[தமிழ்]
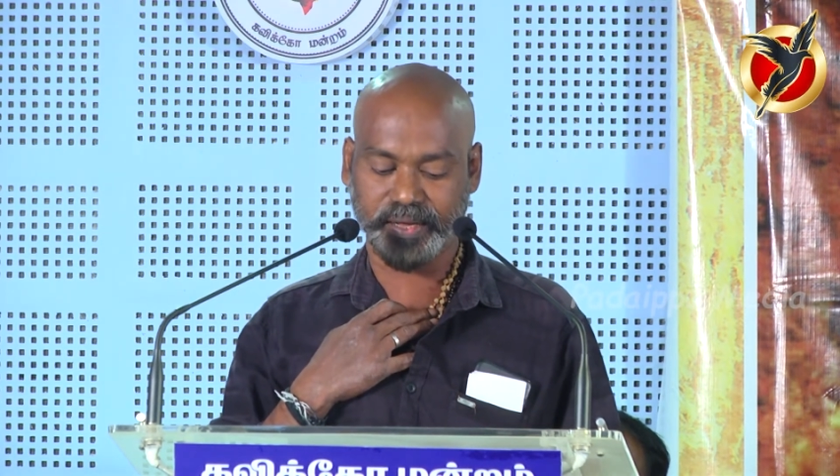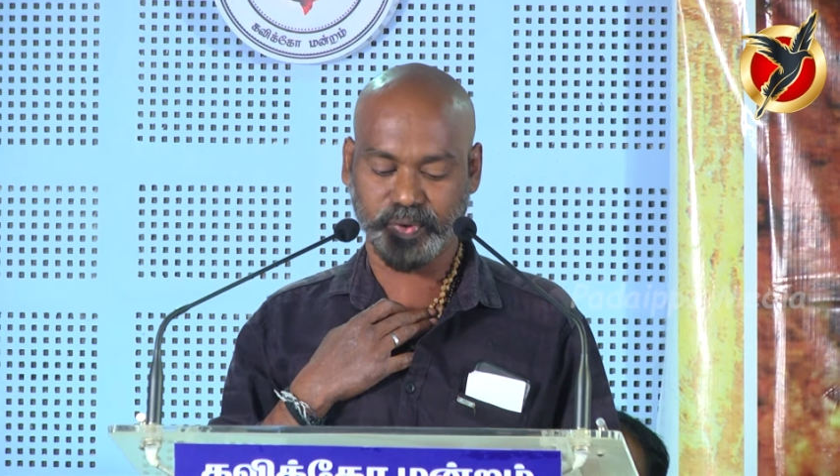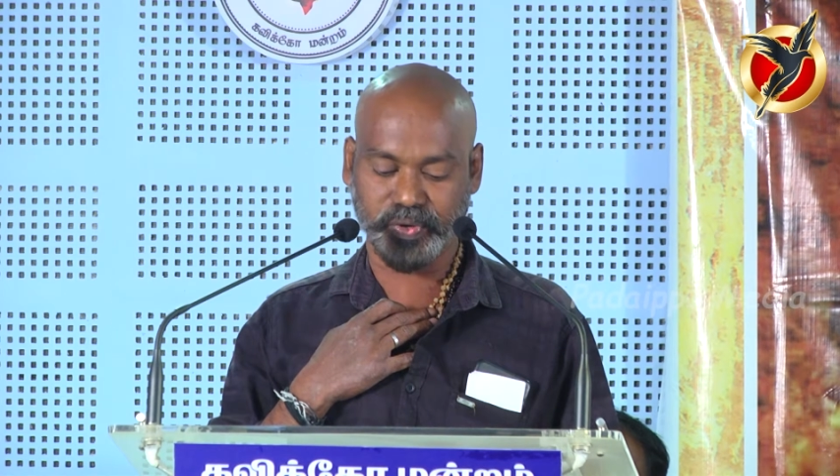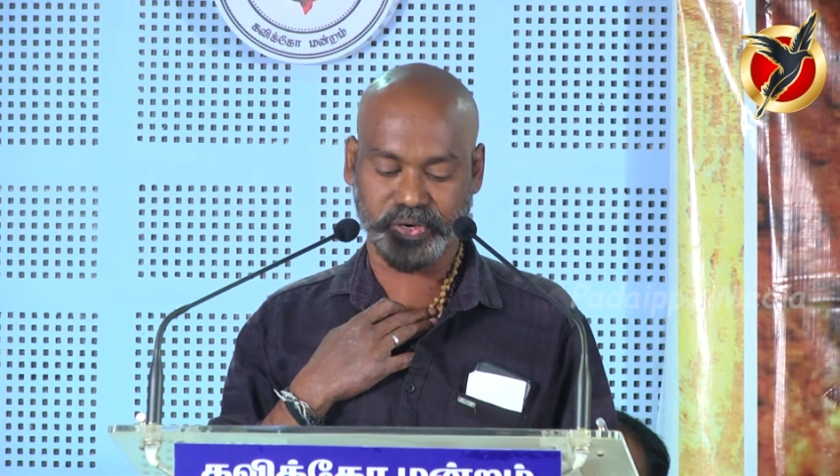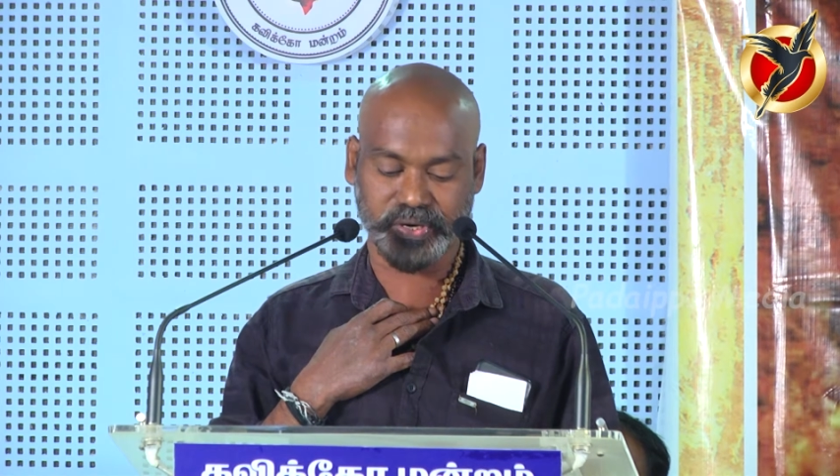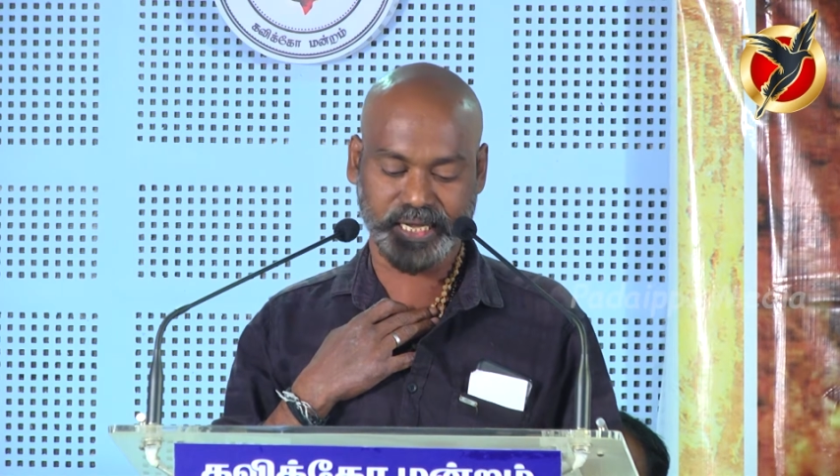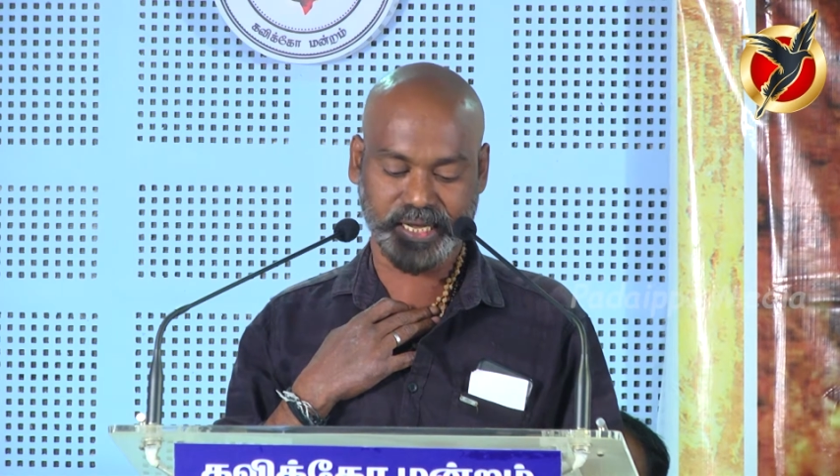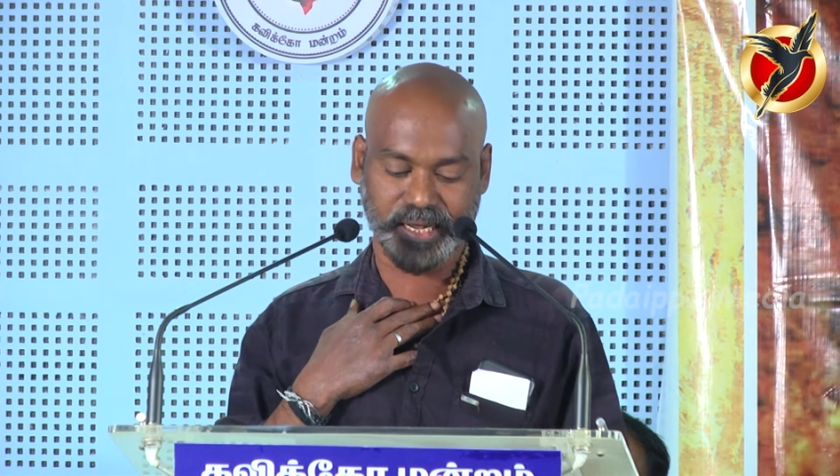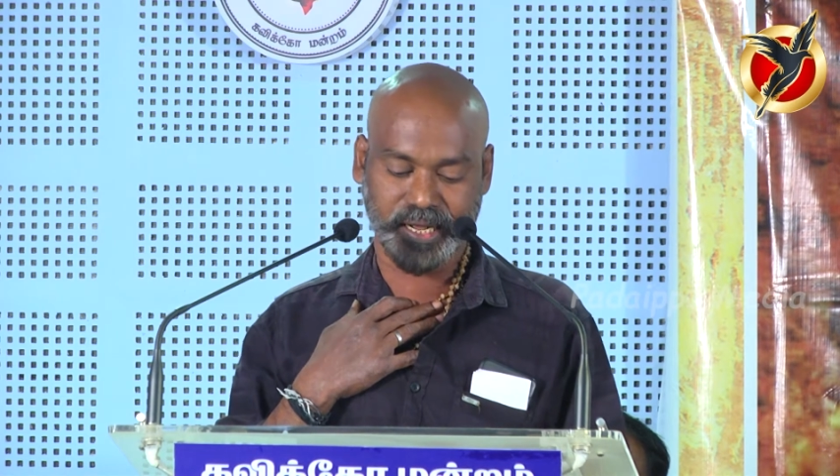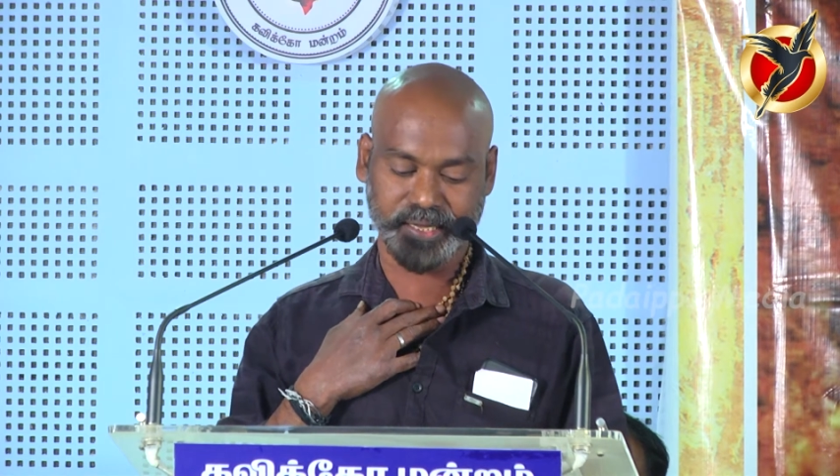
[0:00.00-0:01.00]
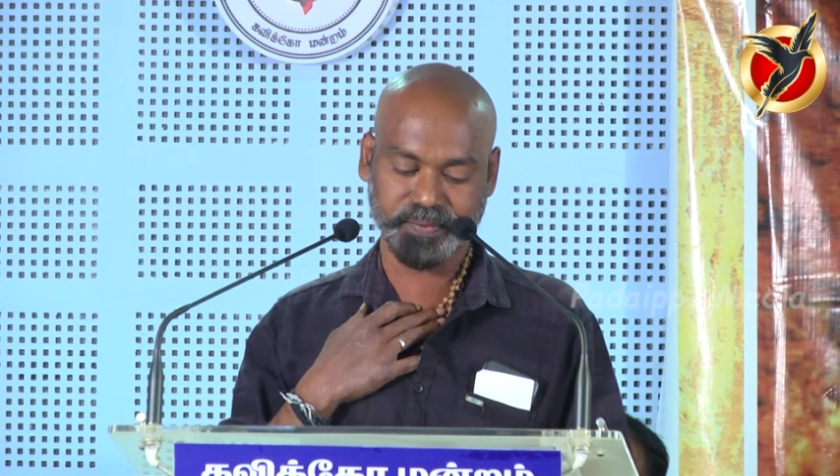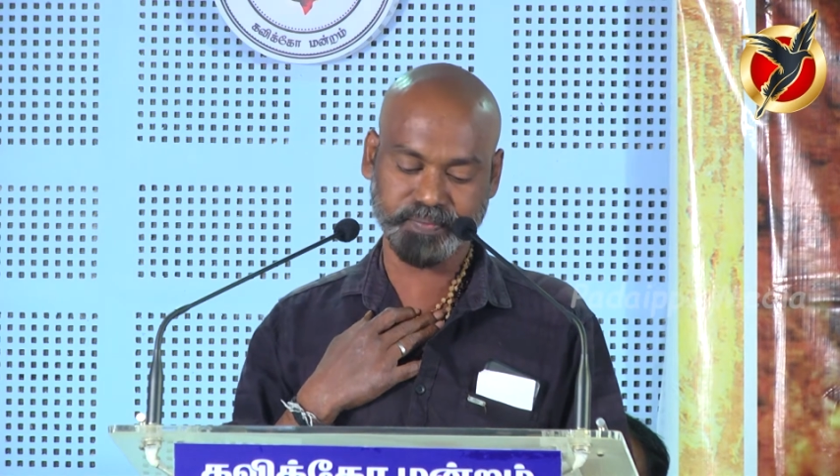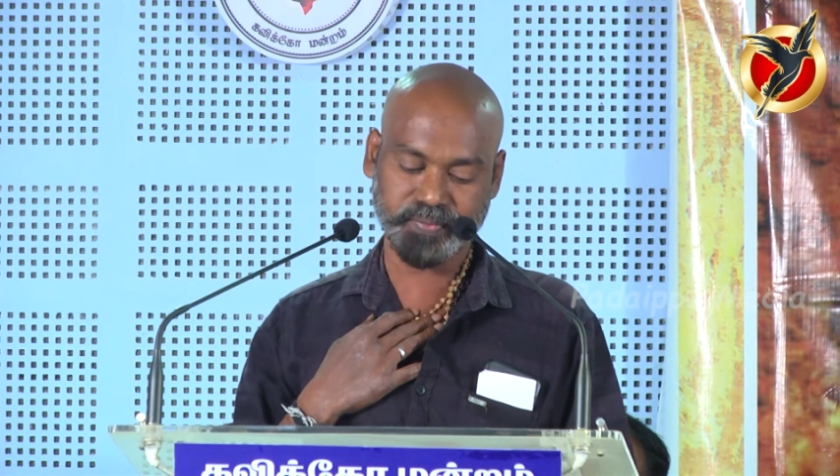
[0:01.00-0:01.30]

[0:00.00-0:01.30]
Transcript: நீ கொண்டு கொண்டு இருக்கிறாய்